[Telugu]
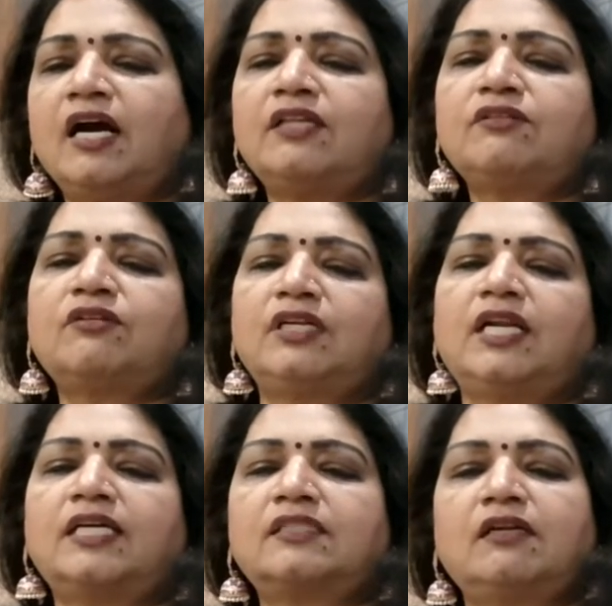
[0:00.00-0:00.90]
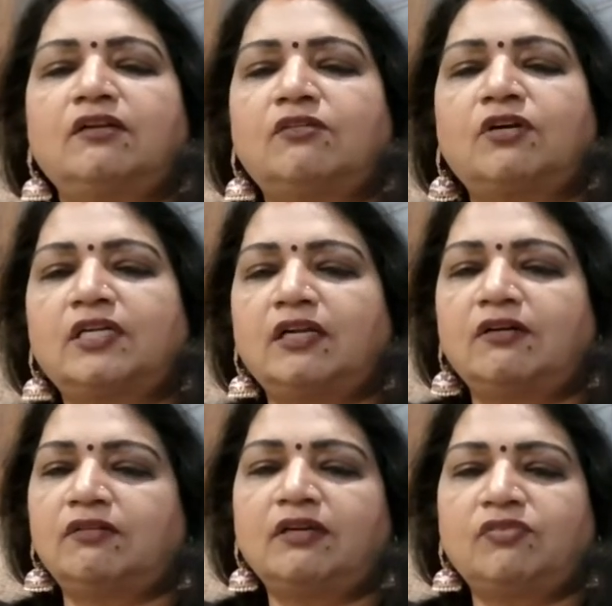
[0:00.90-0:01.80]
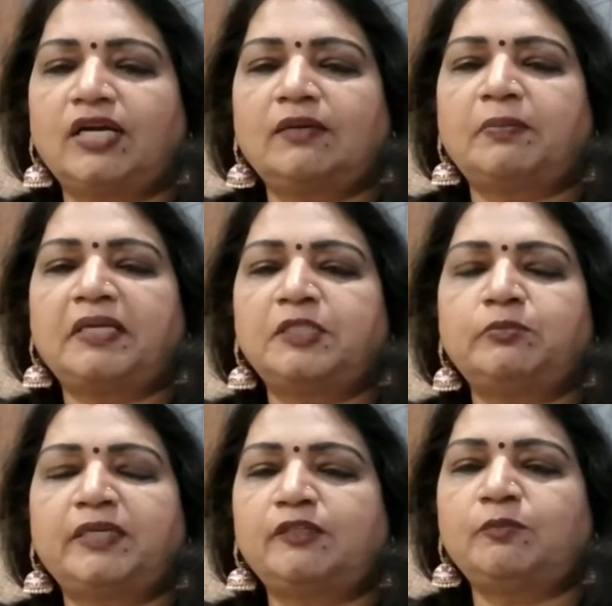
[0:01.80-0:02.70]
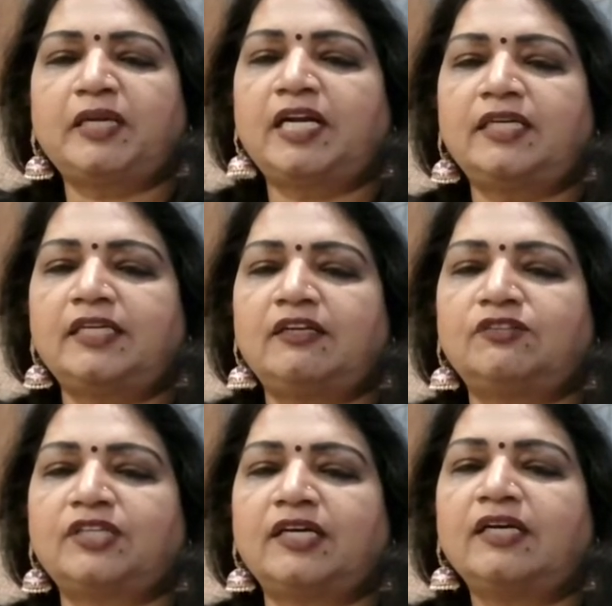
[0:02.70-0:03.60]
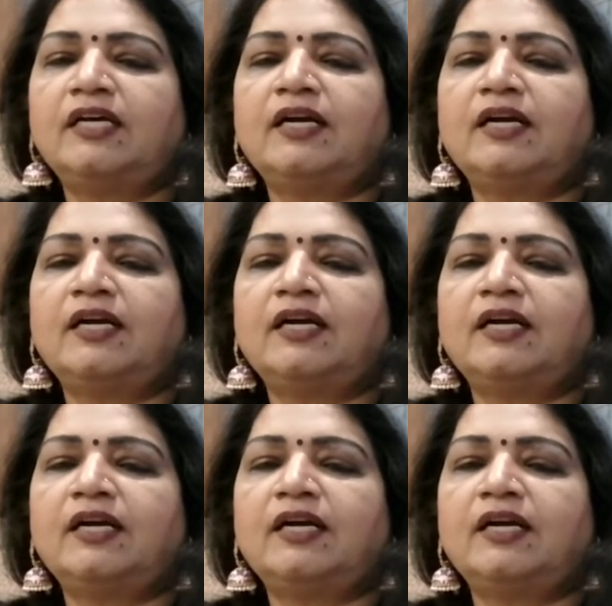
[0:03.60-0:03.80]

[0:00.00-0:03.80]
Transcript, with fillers: అది కొన్ని లక్షల్లో కోట్లలో కూడా వాళ్ళకి పనిష్మెంట్ పెనాల్టీలు అవుతాయి